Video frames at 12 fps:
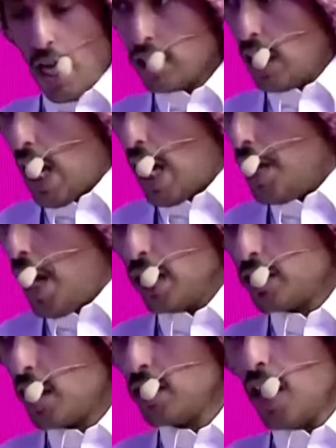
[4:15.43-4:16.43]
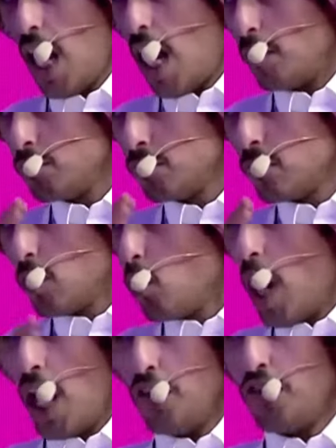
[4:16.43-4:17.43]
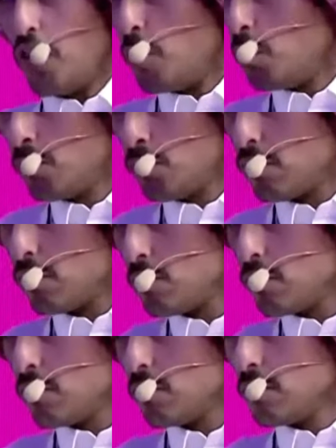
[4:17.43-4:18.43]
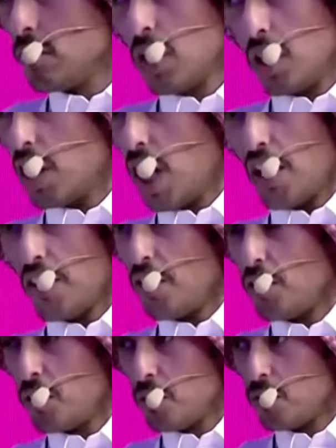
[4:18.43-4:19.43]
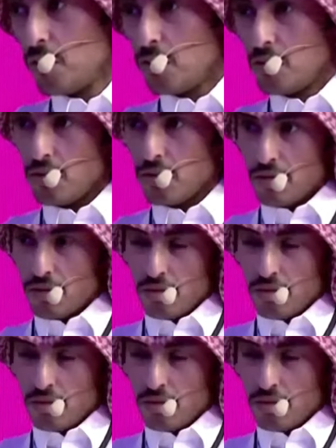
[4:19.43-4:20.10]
هدلان حسن دحام واحد فيه قولا واحد اي ثلاثه نجم الجمهور